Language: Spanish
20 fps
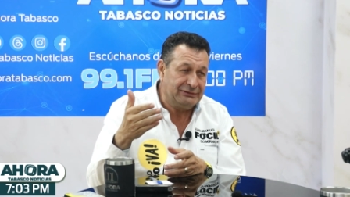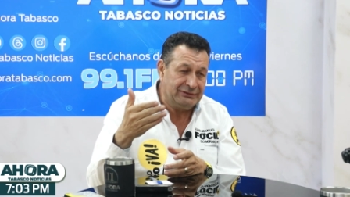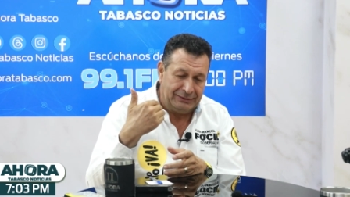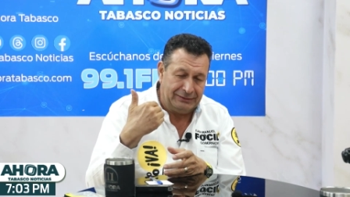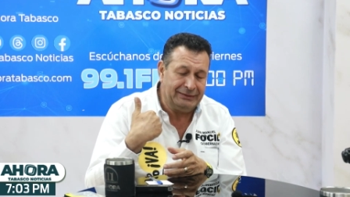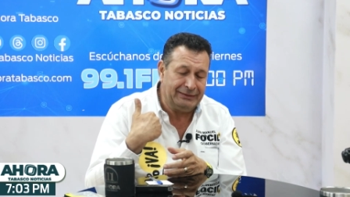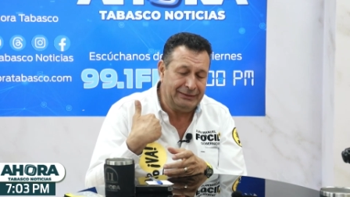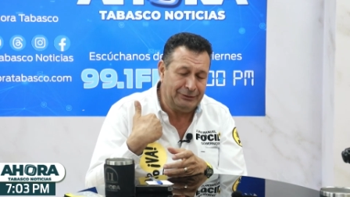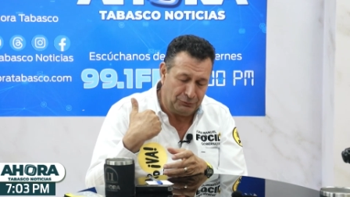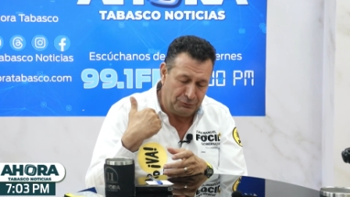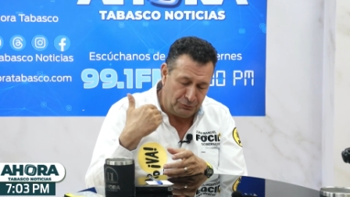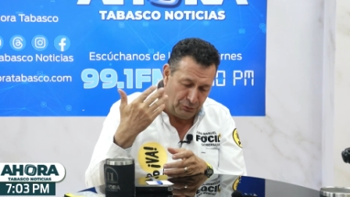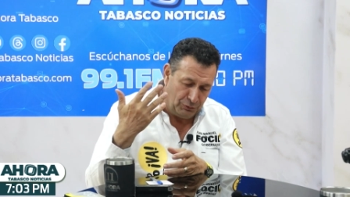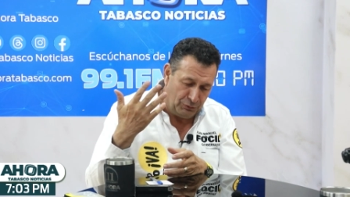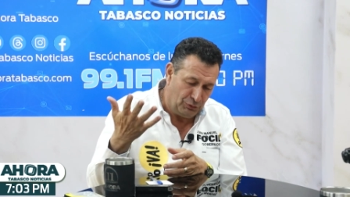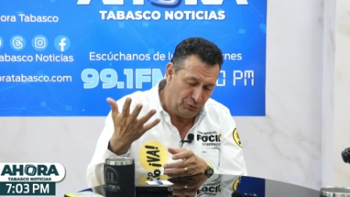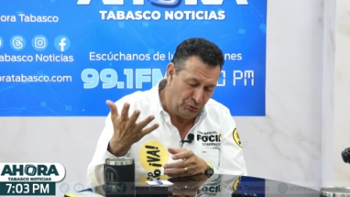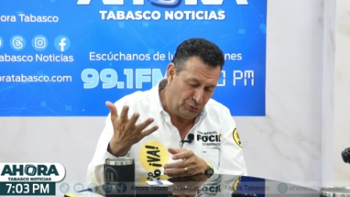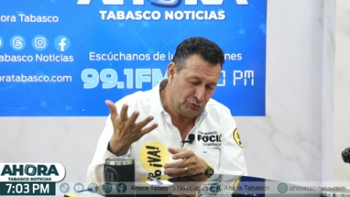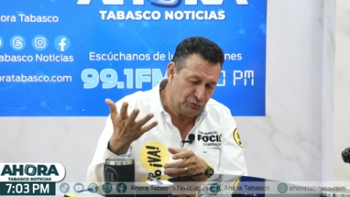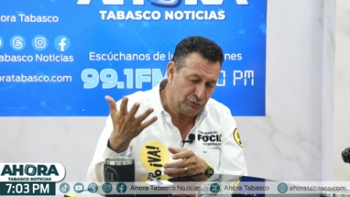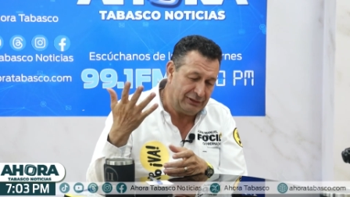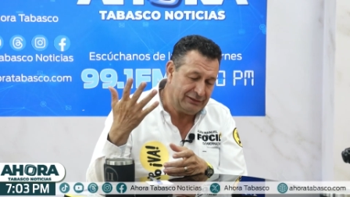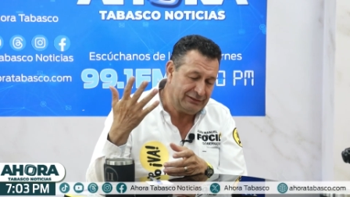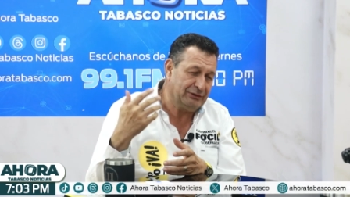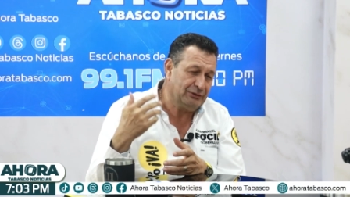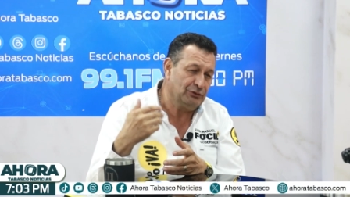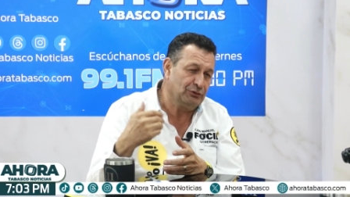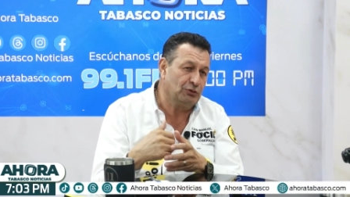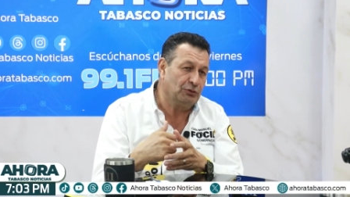Que digo, lo conozco, ha
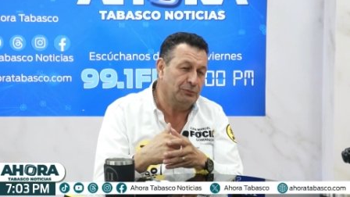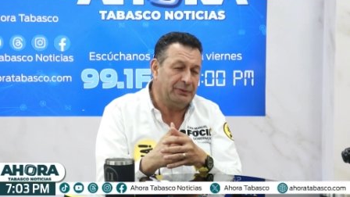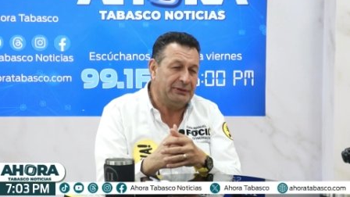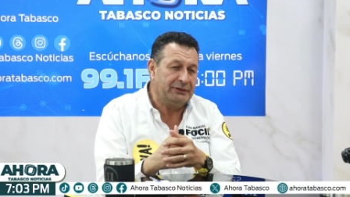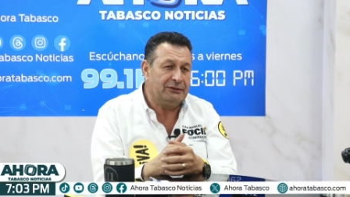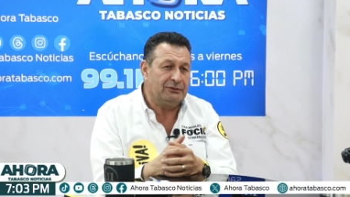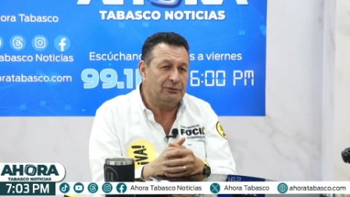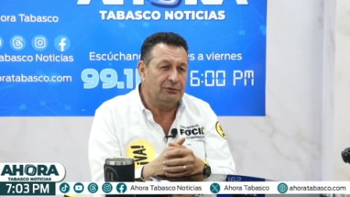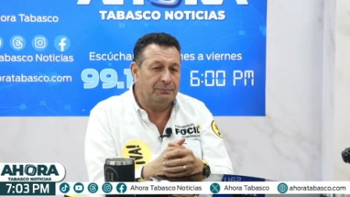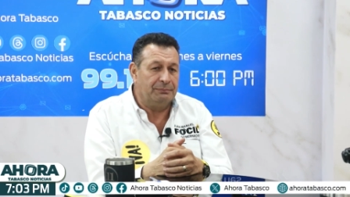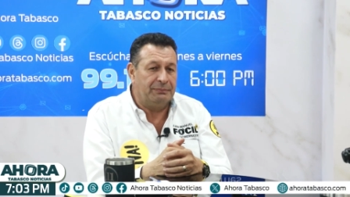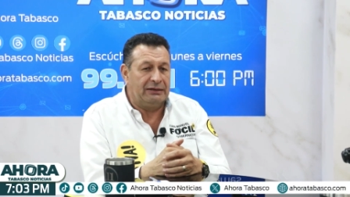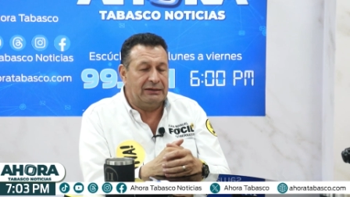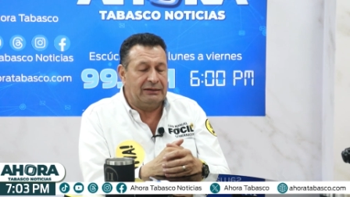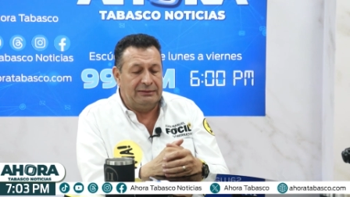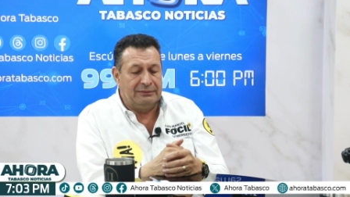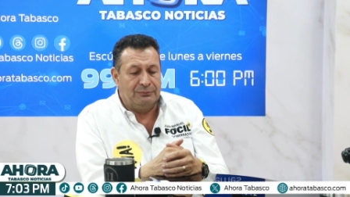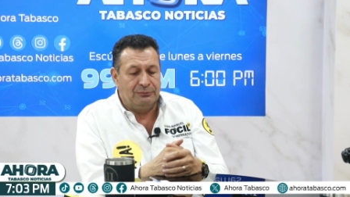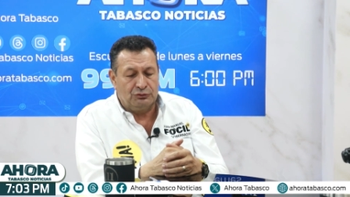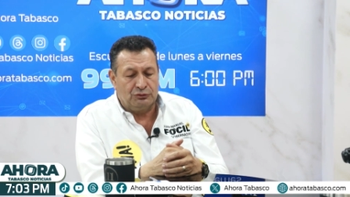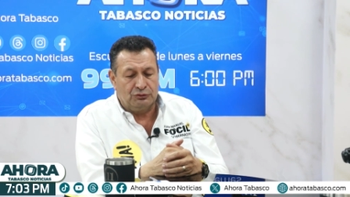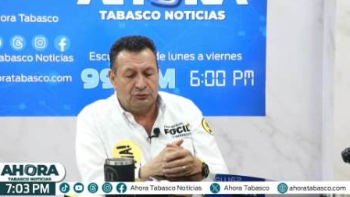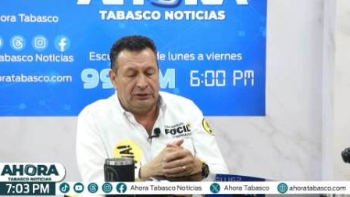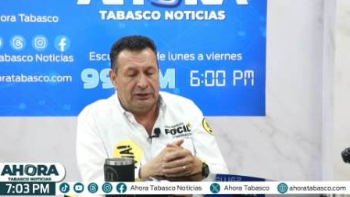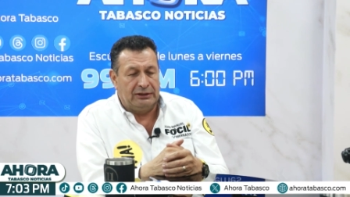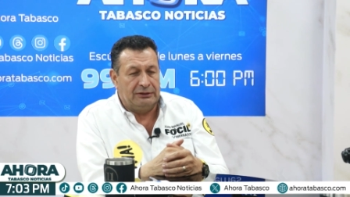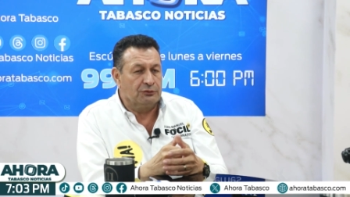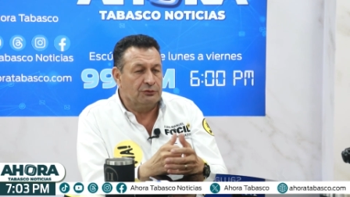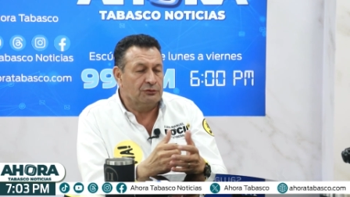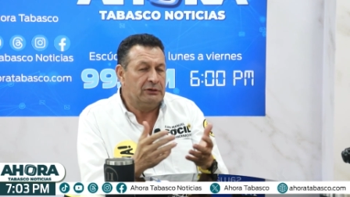sido compañero del PRD muchos
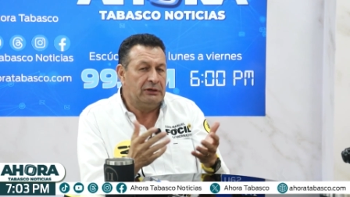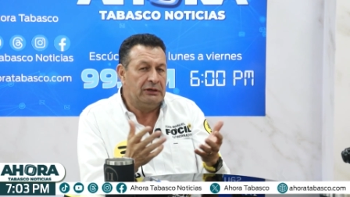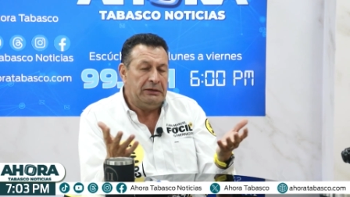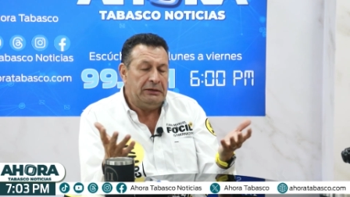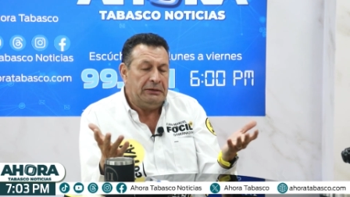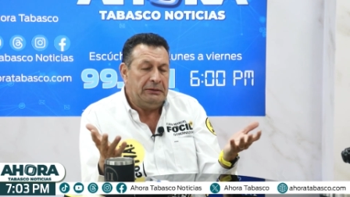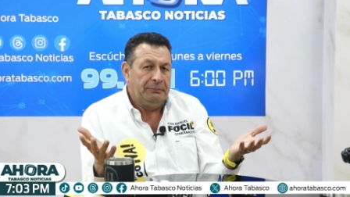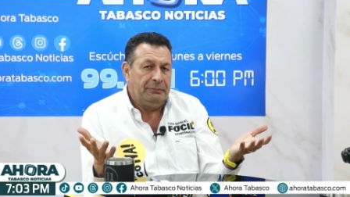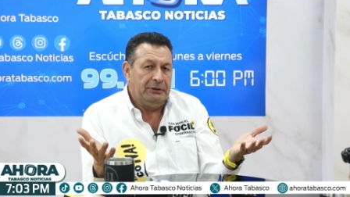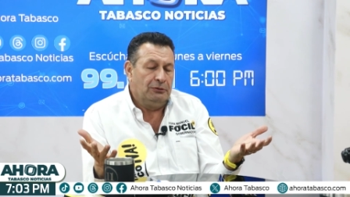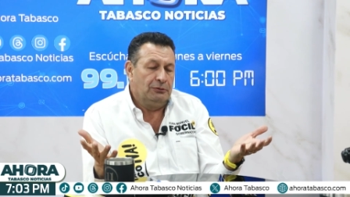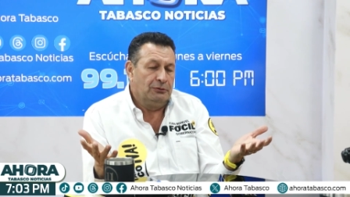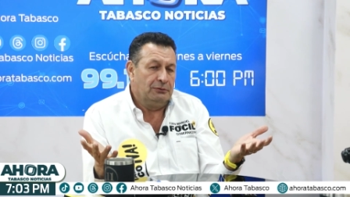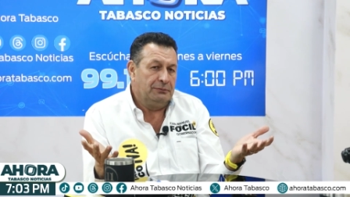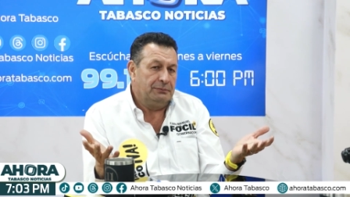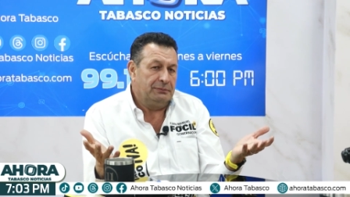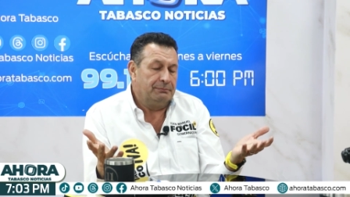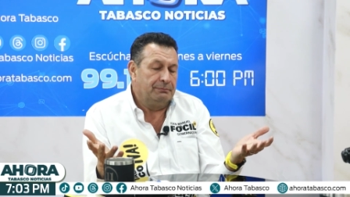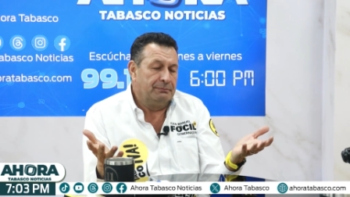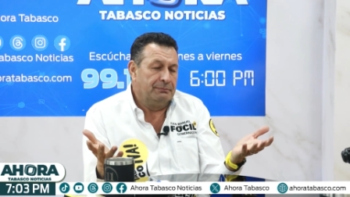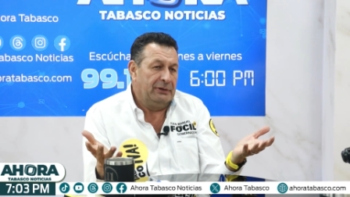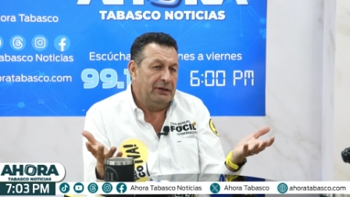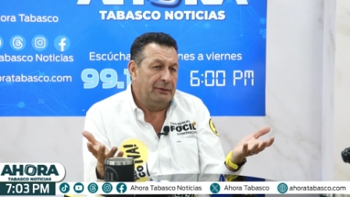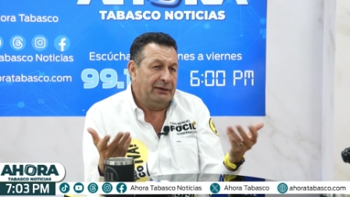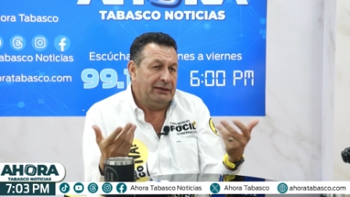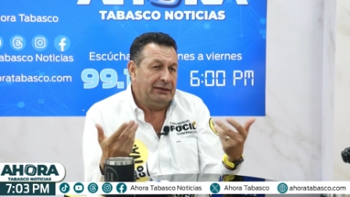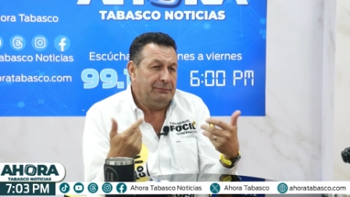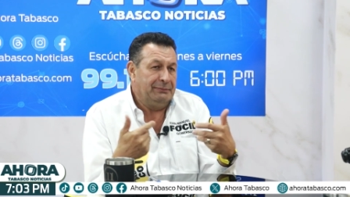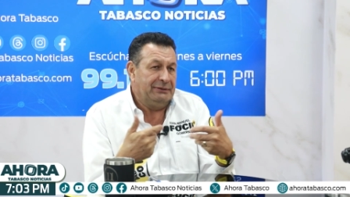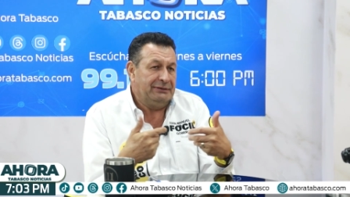años, pero me
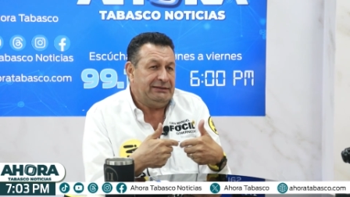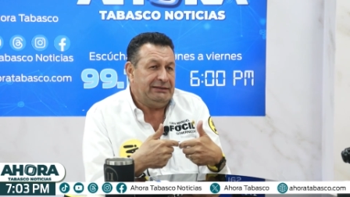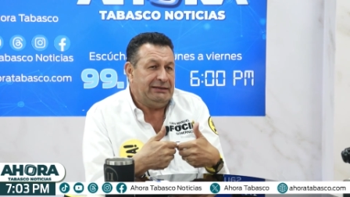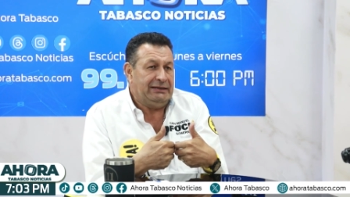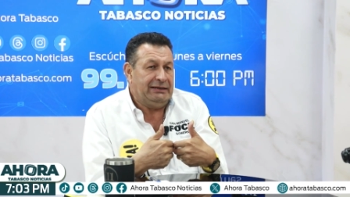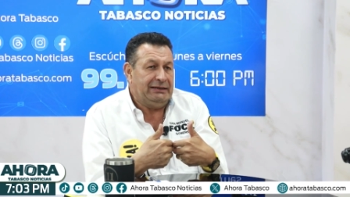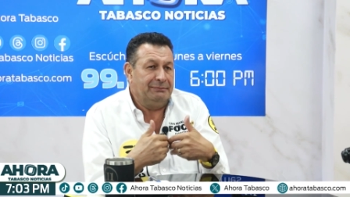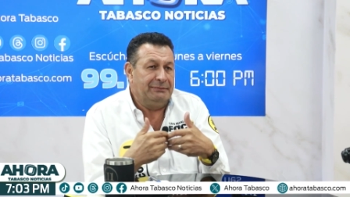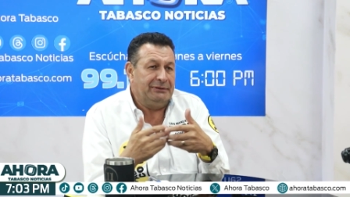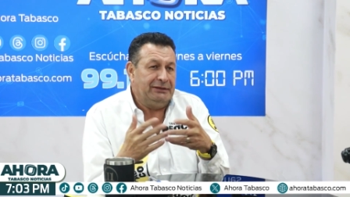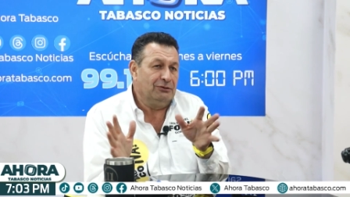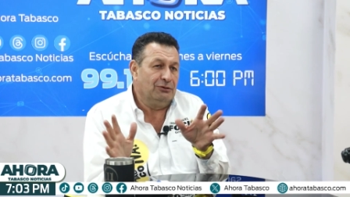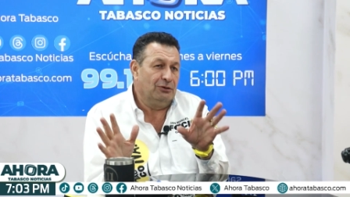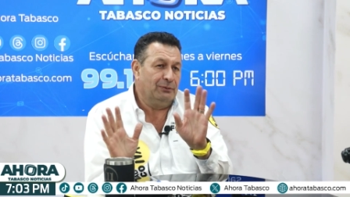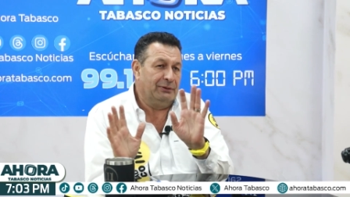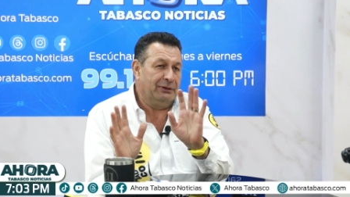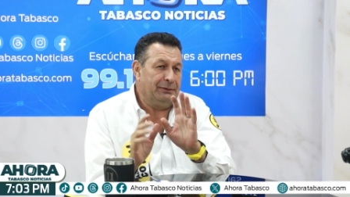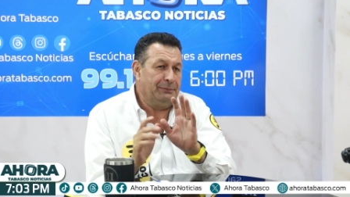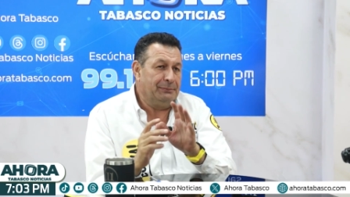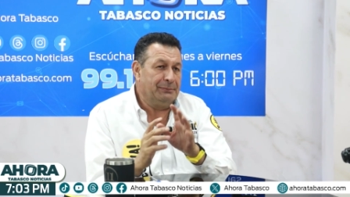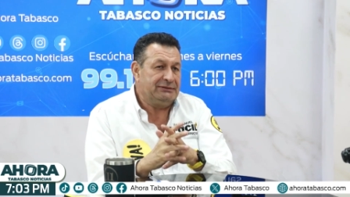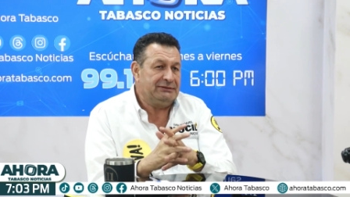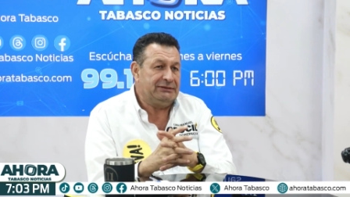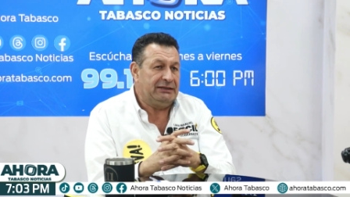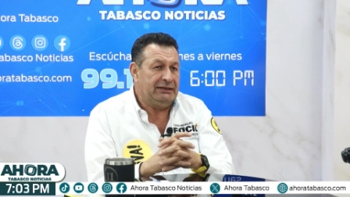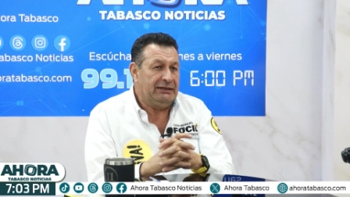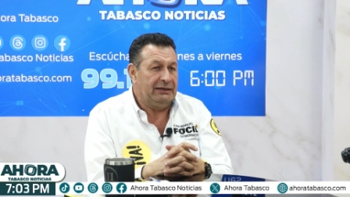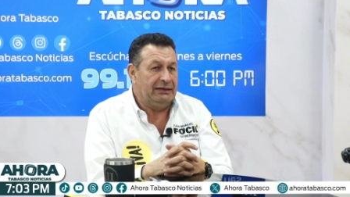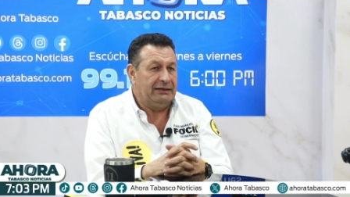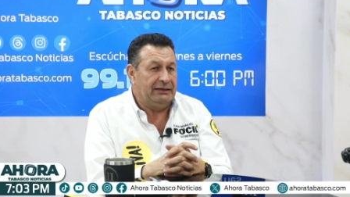van a investigar a mí, no lo van a
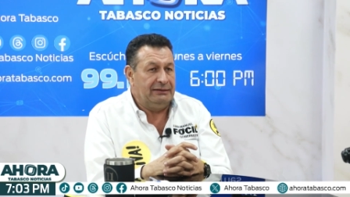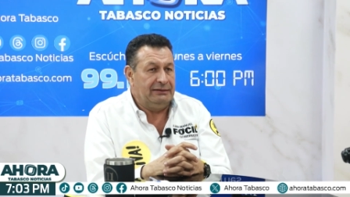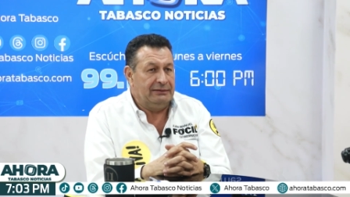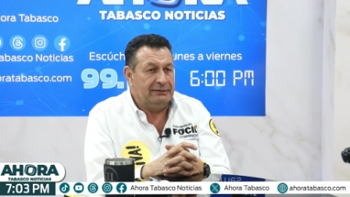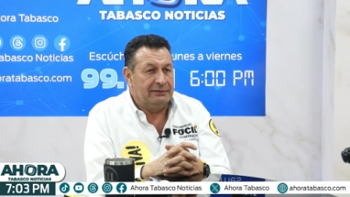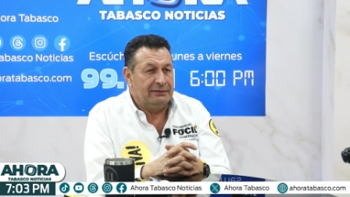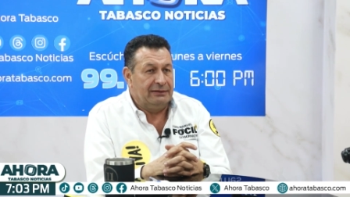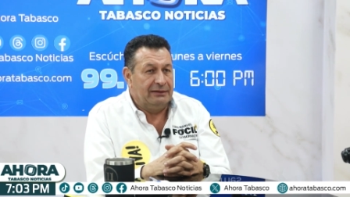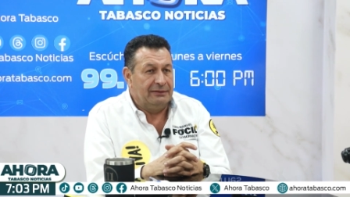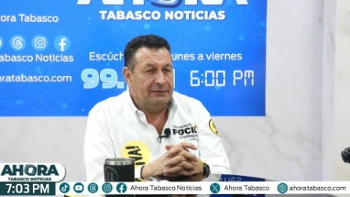investigar a él.